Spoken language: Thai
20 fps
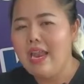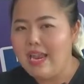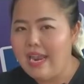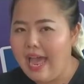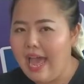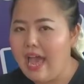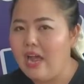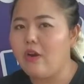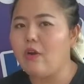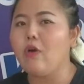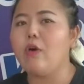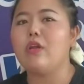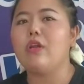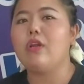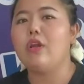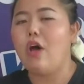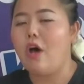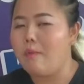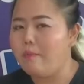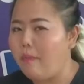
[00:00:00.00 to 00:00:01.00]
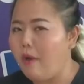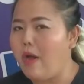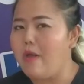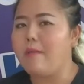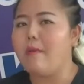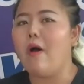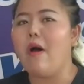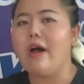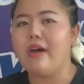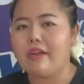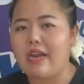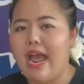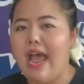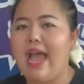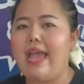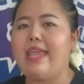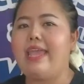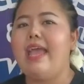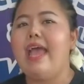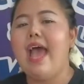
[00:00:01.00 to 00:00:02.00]
ล้างรถรอปล่อยเพราะอะไร
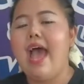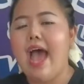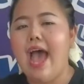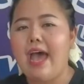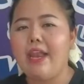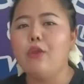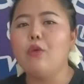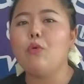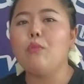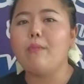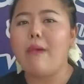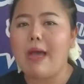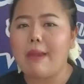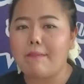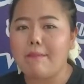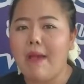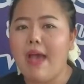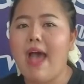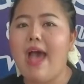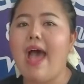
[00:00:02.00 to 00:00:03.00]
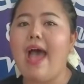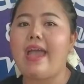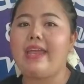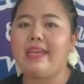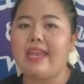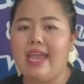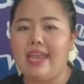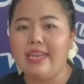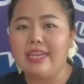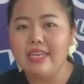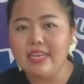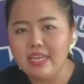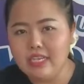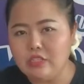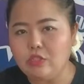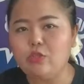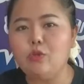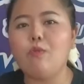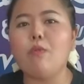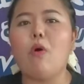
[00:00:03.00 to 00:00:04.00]
อนุมัติภายใน
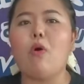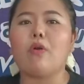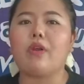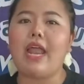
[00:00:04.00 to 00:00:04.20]
1ชั่วโมง